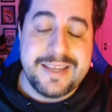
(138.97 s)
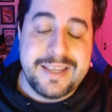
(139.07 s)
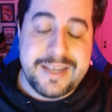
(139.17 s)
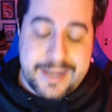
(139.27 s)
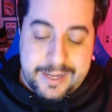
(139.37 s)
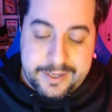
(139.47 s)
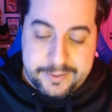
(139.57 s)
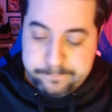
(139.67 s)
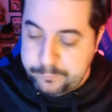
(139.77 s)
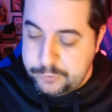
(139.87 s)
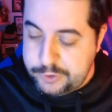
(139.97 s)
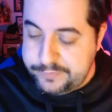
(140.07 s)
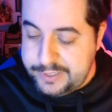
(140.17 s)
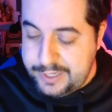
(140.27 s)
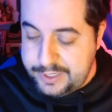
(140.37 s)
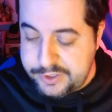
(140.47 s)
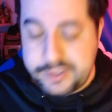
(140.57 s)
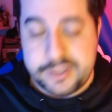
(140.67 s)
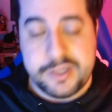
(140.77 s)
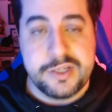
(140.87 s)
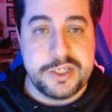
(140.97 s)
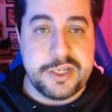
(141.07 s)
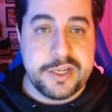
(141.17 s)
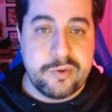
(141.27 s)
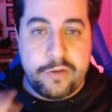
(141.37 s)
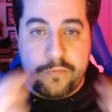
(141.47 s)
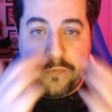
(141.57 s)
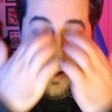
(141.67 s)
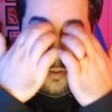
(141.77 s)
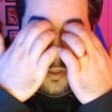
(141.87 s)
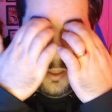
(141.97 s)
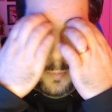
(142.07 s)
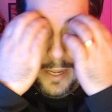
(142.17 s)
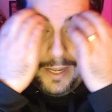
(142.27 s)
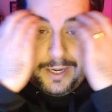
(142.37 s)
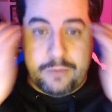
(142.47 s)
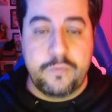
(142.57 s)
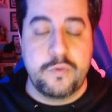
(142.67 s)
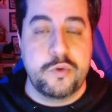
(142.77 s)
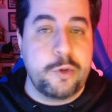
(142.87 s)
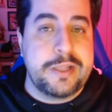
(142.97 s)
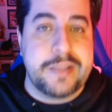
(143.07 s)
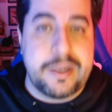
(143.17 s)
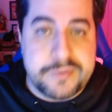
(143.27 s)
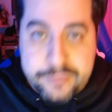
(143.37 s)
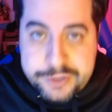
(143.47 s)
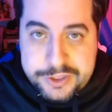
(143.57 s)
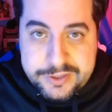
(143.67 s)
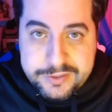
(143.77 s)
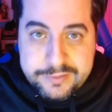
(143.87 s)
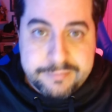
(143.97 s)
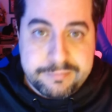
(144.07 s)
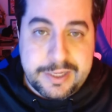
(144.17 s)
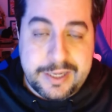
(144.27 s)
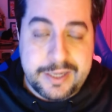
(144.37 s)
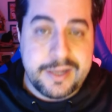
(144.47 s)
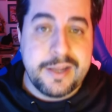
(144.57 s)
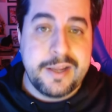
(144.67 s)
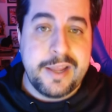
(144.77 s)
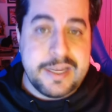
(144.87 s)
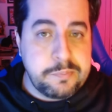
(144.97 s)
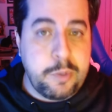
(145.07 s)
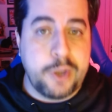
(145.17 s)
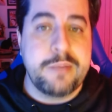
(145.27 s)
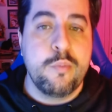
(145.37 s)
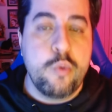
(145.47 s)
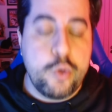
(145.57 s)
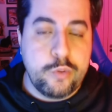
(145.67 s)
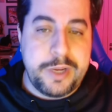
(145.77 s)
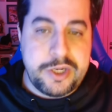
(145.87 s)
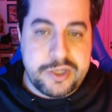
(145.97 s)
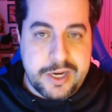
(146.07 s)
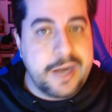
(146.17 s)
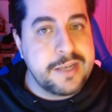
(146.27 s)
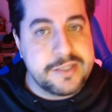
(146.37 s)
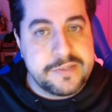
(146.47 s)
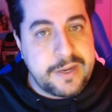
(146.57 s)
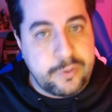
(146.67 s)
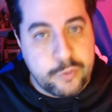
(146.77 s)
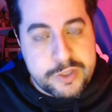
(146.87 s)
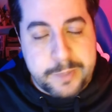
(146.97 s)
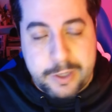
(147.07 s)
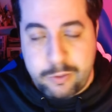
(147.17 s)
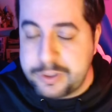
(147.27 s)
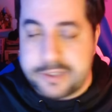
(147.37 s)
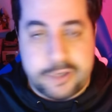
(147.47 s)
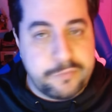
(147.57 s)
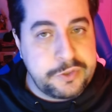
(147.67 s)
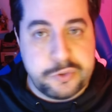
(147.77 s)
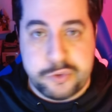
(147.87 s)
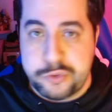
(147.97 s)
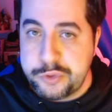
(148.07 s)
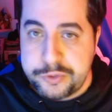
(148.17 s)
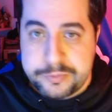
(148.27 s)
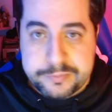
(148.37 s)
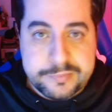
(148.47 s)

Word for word: E, cara, de verdade, dinheiro não falta para o Fundo Monetário Saudita, tá? Eles podem muito bem chegar nesses valores para contratar o Vinícius Júnior.